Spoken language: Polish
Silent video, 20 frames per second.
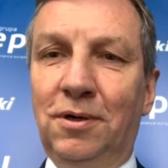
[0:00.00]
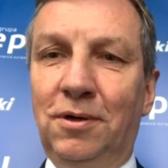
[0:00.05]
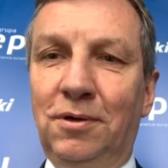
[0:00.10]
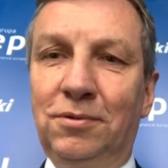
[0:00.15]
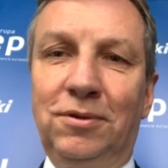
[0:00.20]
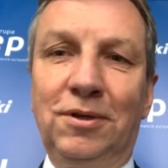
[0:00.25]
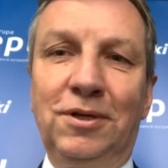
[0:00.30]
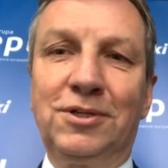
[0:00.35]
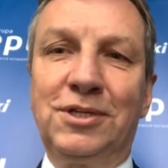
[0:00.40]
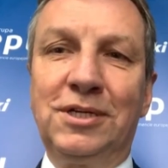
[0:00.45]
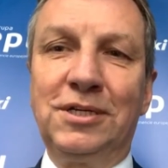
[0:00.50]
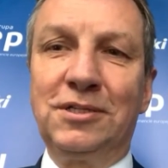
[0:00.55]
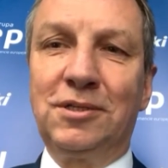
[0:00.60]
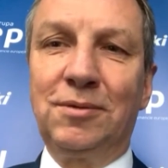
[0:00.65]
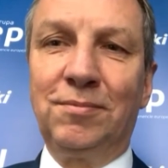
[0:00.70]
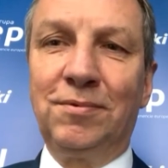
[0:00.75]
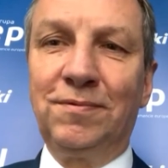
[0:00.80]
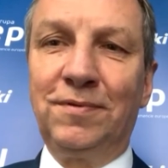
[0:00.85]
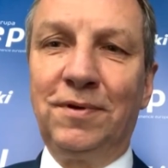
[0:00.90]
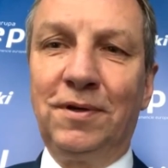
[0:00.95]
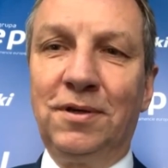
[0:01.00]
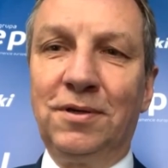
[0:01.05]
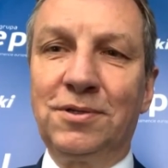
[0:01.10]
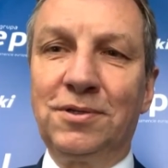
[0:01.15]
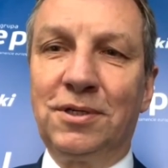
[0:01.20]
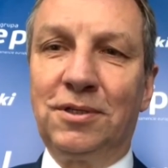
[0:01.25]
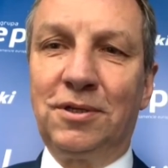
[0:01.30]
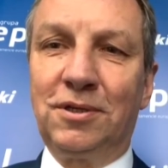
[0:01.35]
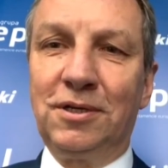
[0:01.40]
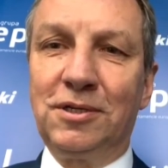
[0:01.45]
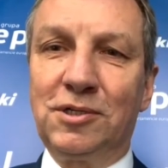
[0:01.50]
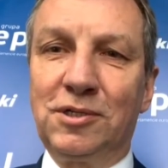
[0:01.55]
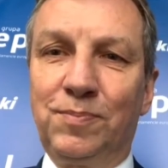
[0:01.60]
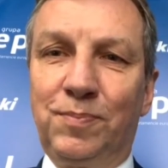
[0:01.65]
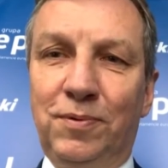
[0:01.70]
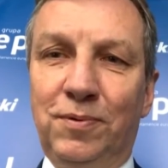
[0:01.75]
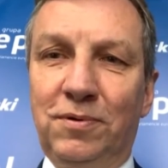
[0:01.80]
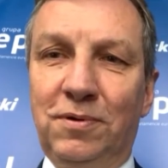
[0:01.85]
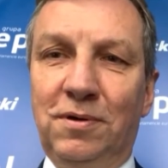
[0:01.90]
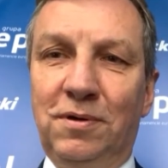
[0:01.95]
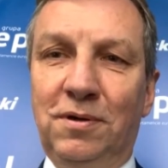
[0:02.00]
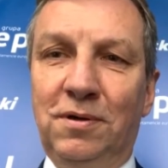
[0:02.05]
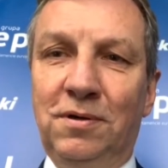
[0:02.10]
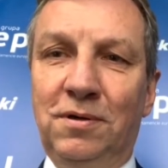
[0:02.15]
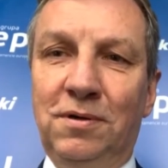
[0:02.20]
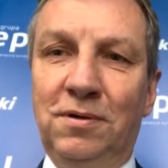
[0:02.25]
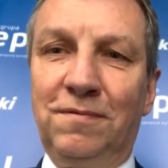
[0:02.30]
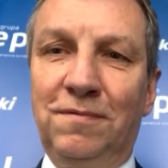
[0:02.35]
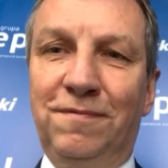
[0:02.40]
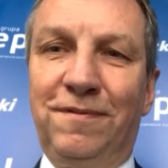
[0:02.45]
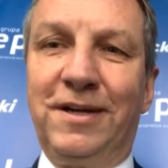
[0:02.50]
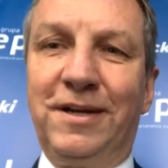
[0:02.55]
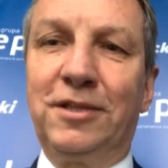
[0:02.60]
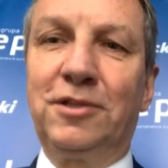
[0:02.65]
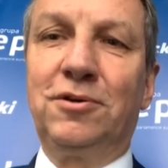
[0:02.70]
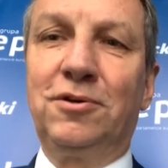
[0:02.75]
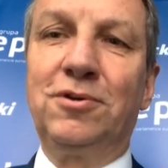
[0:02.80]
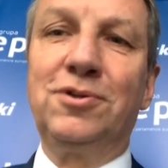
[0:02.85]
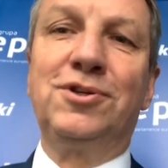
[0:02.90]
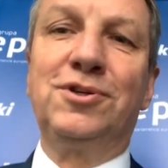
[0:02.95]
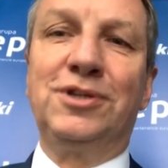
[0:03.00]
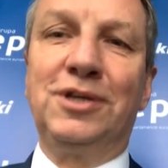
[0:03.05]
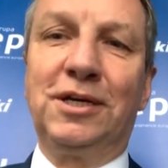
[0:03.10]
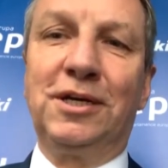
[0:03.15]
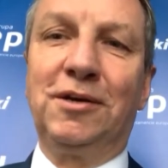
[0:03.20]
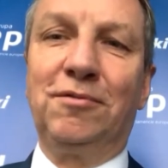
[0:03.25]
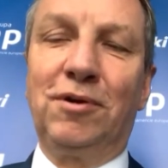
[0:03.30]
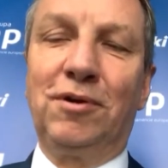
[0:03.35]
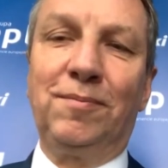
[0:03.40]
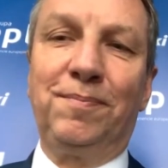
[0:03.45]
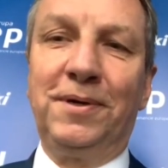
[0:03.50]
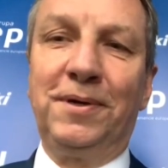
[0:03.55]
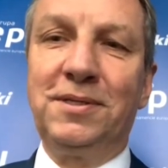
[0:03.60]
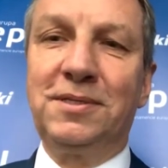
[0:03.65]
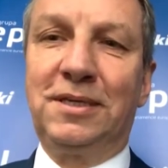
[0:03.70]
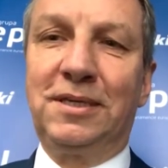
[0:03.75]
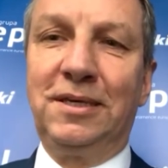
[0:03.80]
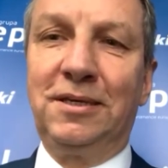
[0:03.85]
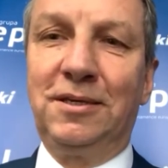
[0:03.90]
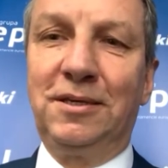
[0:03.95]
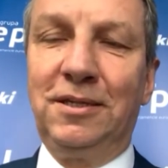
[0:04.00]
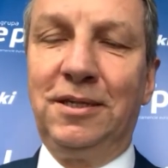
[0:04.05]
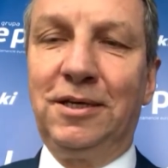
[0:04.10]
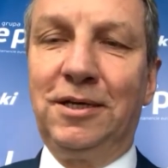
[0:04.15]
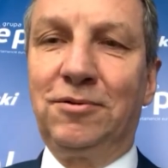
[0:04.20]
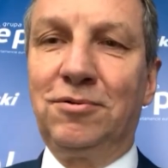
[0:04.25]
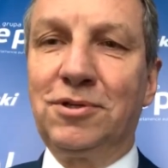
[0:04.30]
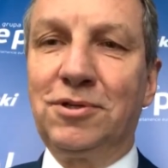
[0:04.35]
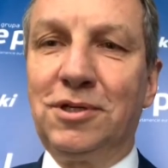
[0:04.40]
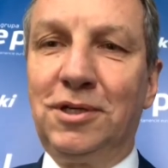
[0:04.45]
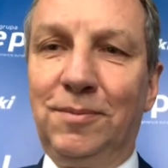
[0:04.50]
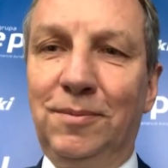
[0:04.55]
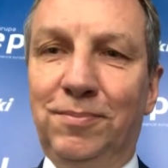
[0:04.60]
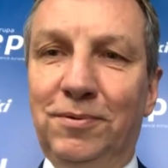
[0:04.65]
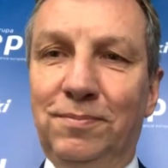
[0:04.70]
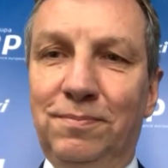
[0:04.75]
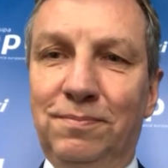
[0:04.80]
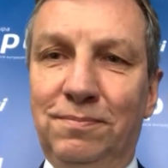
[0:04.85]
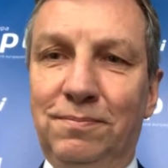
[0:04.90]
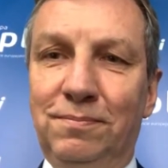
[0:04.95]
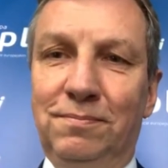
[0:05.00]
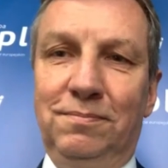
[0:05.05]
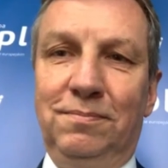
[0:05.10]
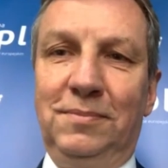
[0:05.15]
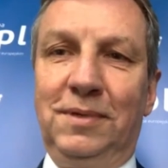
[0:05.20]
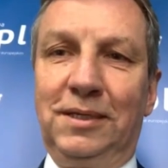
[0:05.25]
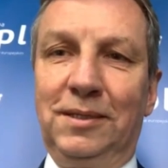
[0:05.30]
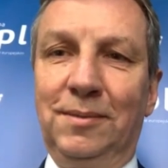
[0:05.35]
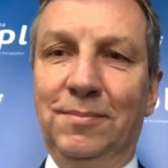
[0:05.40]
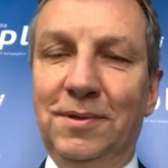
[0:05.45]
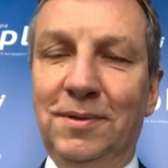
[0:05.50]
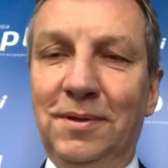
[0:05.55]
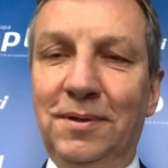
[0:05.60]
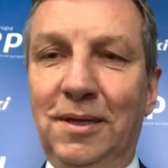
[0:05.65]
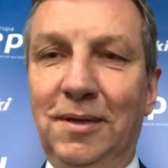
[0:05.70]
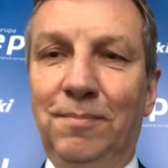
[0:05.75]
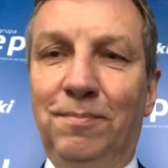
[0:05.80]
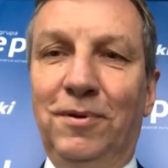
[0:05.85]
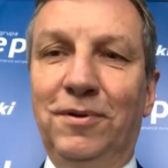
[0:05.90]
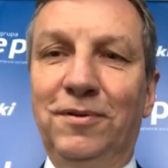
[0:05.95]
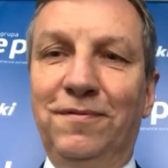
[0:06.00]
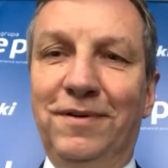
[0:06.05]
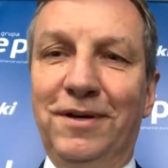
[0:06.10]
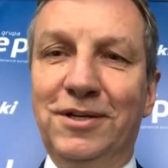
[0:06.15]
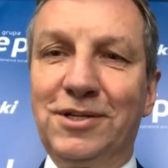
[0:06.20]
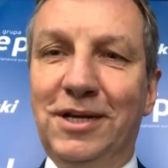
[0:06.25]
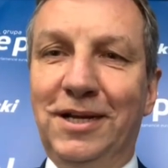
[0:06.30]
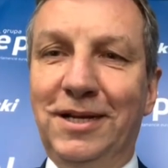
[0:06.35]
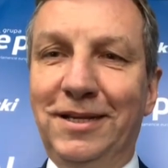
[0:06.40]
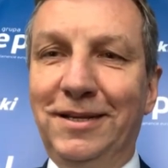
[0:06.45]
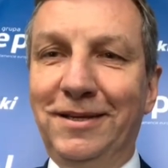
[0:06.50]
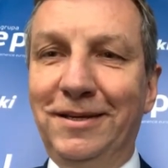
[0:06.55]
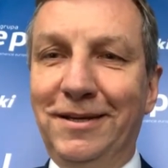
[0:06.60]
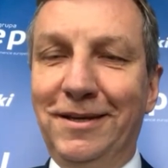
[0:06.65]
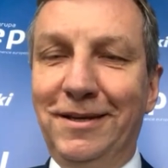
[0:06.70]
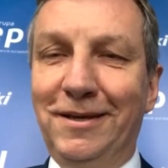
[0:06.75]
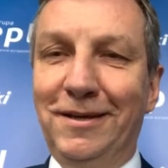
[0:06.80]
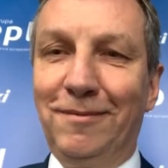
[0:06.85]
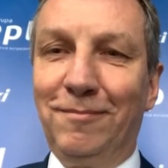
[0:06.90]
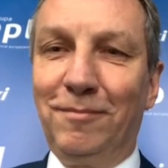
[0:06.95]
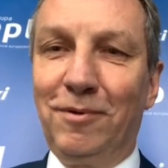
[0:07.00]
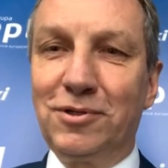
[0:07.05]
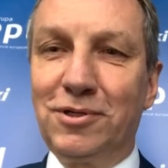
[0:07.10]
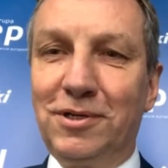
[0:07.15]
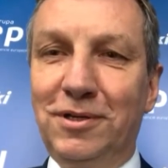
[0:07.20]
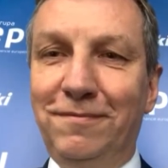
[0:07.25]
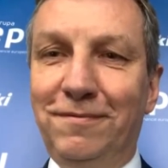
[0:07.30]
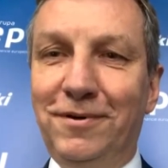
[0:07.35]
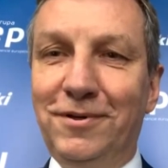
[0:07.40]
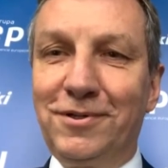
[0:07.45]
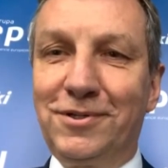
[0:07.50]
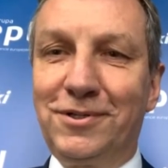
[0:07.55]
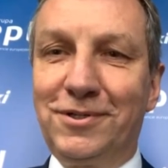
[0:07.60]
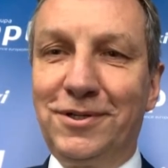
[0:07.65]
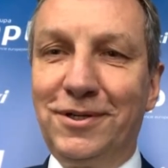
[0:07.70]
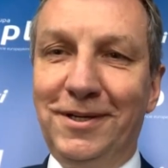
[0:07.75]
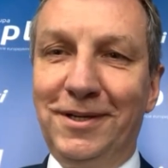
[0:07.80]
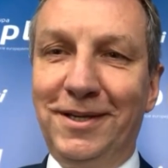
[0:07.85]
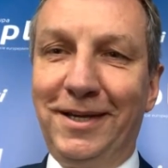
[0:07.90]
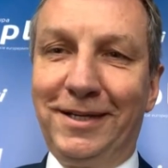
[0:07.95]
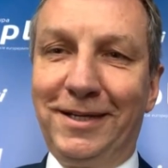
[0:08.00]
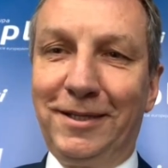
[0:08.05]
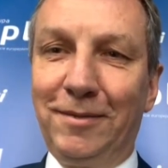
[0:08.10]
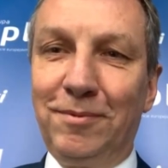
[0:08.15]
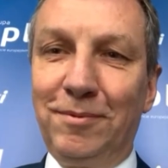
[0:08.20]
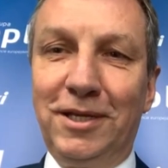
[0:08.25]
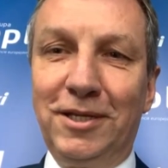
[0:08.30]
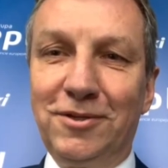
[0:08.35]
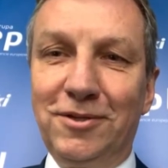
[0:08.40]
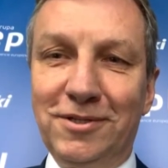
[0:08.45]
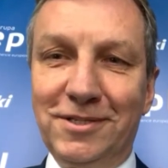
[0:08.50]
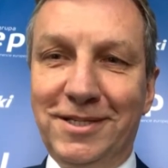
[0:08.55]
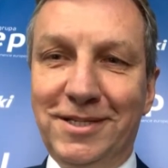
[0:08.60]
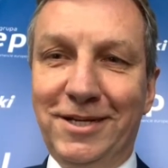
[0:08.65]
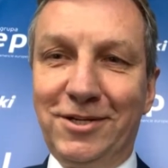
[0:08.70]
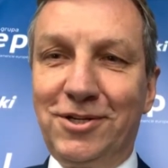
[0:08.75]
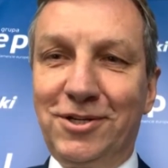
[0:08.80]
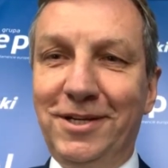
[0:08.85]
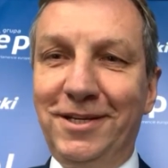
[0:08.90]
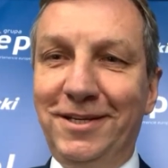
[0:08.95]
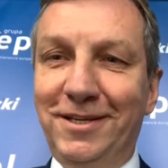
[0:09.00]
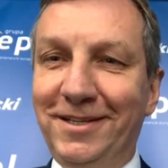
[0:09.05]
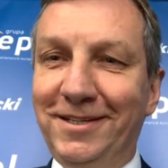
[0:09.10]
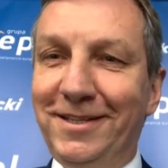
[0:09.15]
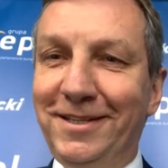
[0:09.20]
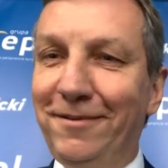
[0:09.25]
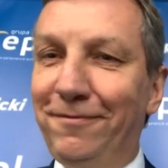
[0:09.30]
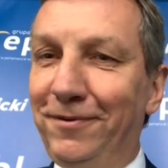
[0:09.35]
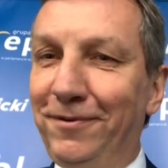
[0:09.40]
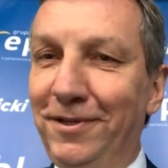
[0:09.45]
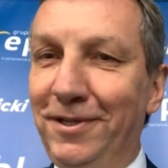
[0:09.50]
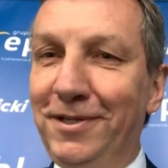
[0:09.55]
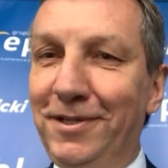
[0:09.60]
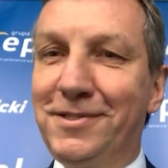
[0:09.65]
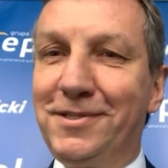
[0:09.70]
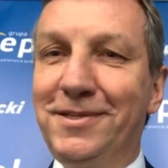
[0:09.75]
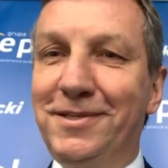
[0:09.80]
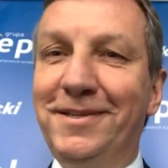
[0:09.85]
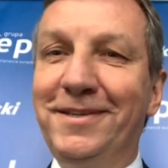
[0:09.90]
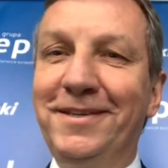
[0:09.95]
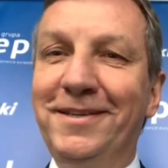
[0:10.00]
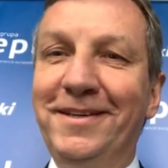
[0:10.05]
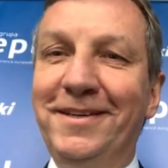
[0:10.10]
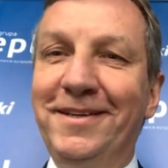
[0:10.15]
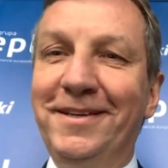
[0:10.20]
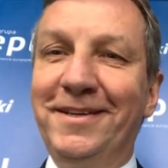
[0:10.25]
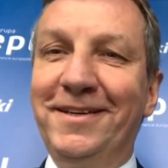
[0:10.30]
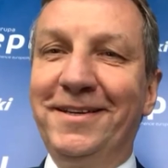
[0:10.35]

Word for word: o których często mówiono, że to jest spór o wartościach europejskich i niektórzy nie jakby podważali możliwość jak gdyby jednoznacznej ich definicji. Ale z pewnością